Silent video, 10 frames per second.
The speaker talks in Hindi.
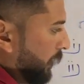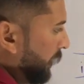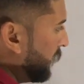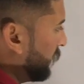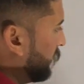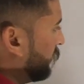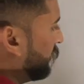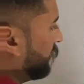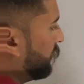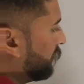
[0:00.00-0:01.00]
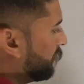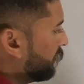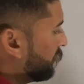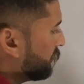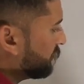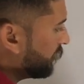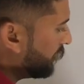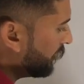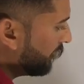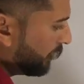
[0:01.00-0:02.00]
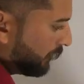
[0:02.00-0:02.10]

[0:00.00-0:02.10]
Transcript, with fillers: ठीक है चलिए